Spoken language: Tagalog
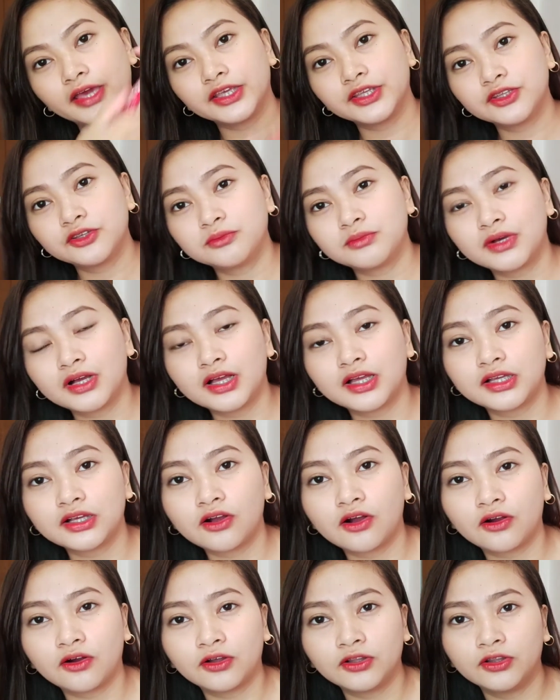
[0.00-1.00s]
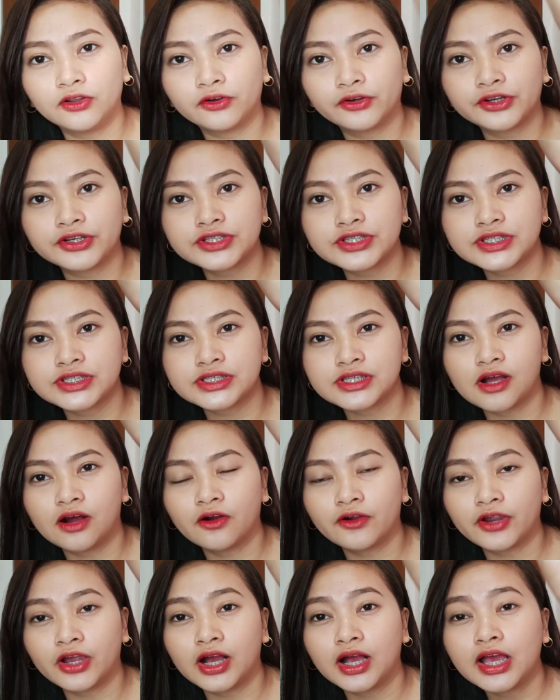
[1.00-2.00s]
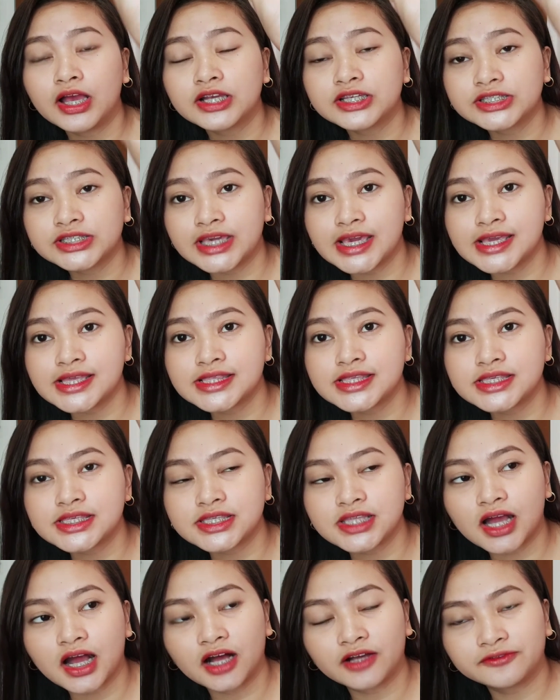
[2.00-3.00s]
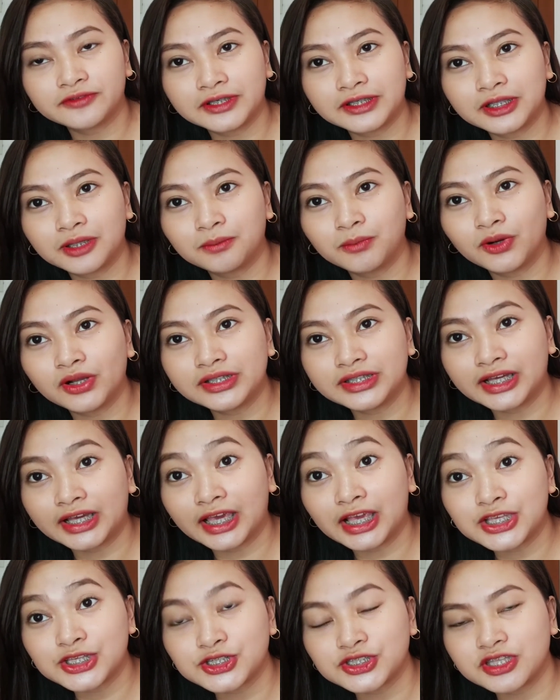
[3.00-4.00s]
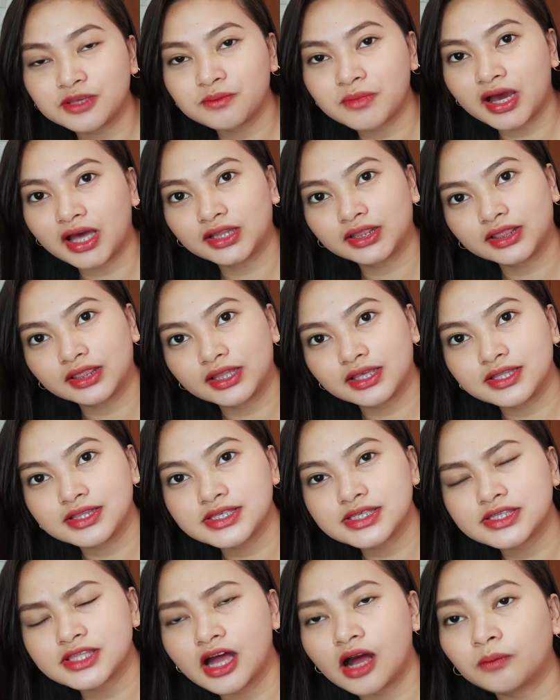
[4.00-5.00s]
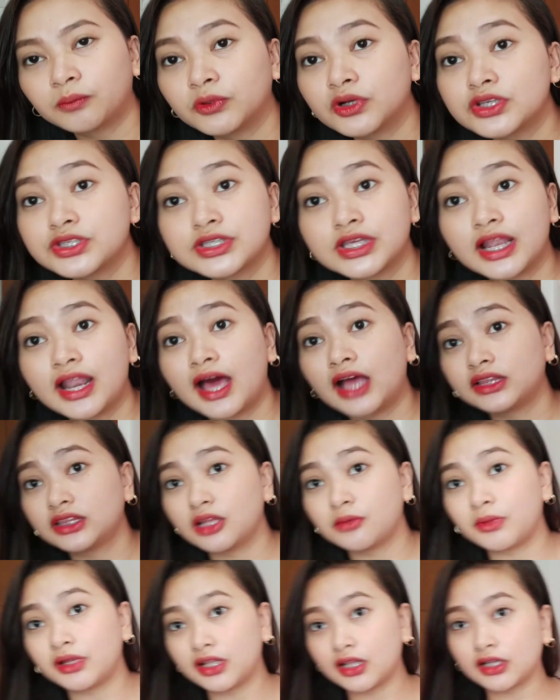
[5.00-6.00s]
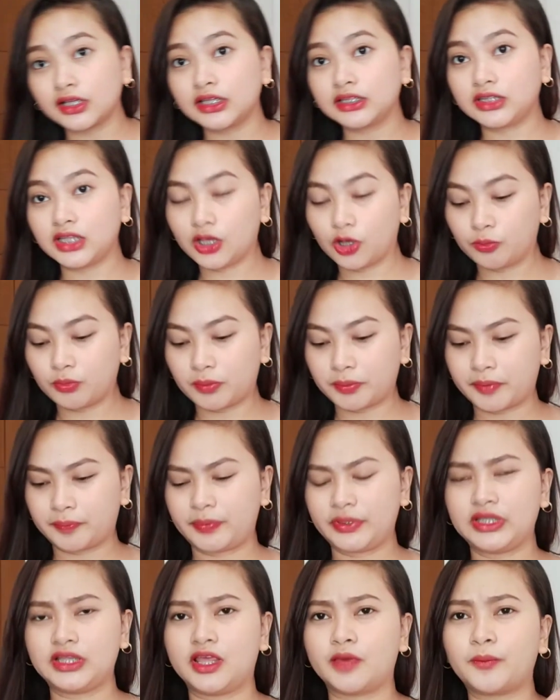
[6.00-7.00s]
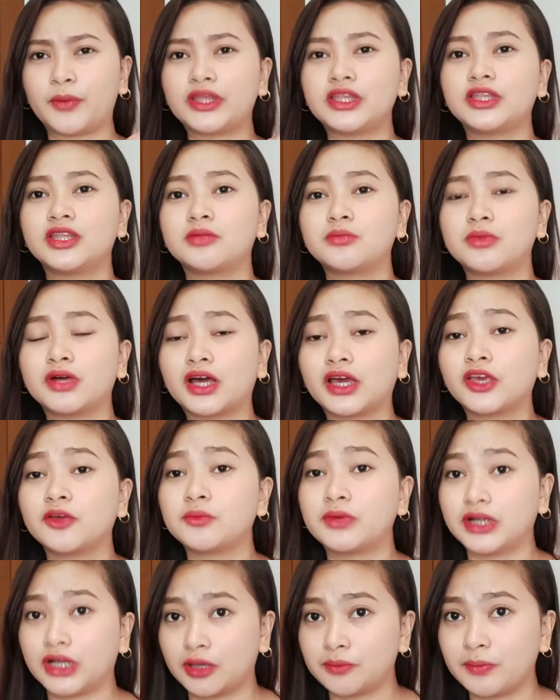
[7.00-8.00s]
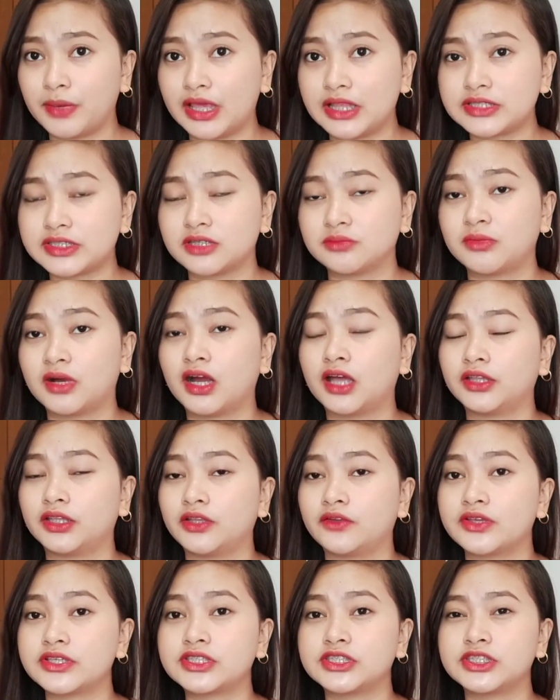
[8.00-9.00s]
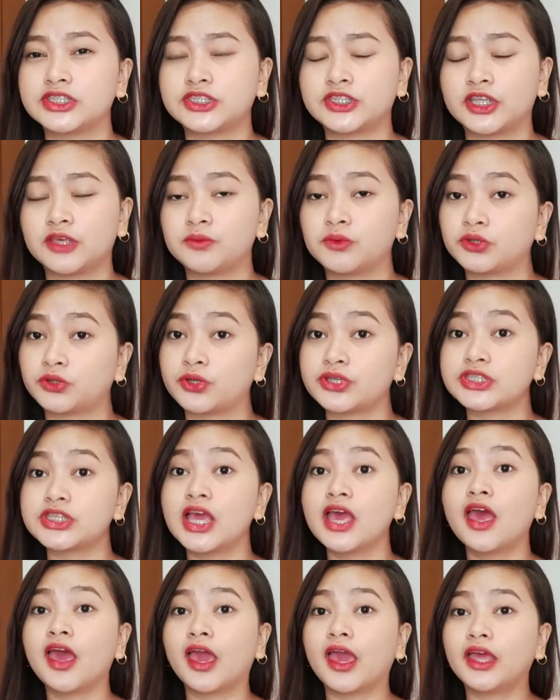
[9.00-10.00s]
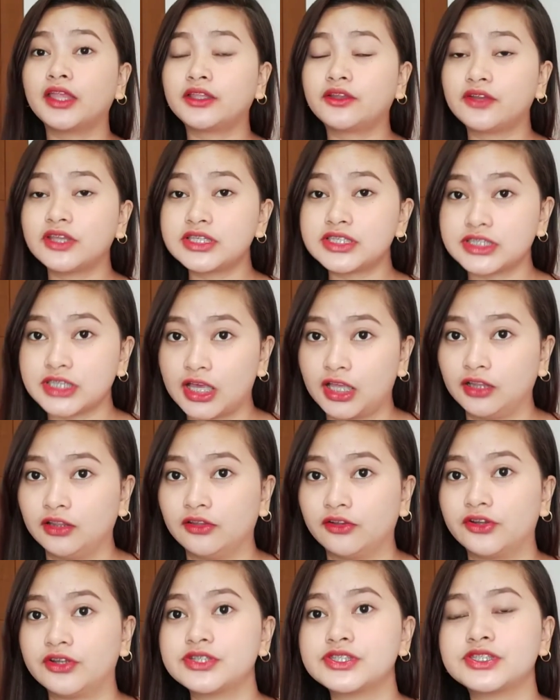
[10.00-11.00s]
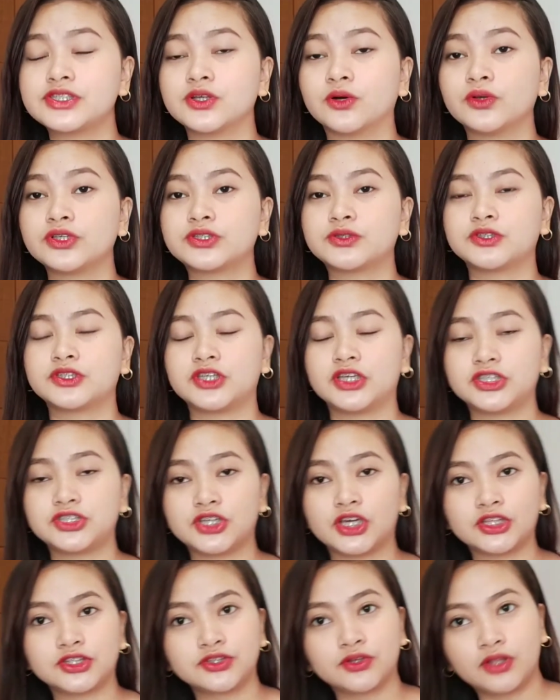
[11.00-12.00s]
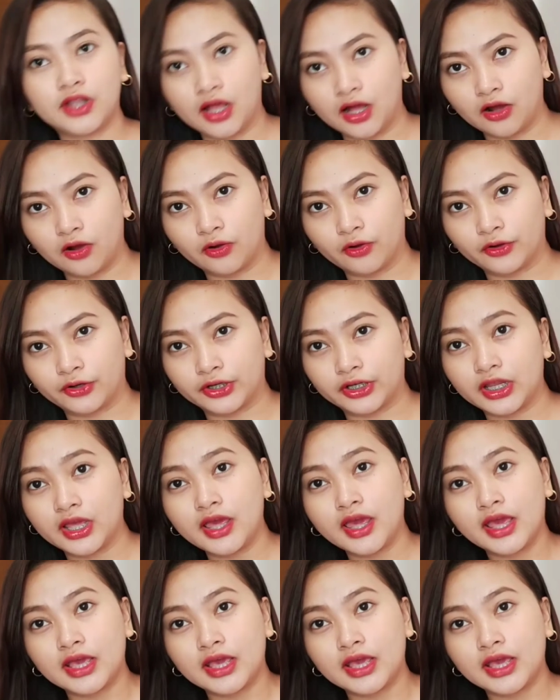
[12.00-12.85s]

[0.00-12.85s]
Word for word: Ayun yung mga colors or shades na available ng HD Matte Pins. Tapos, sa lahat naman ng hindi ko mapipili, pwede naman kayo mag-avail sa mga nearest distributors and resellers. So, i-chat nyo lang or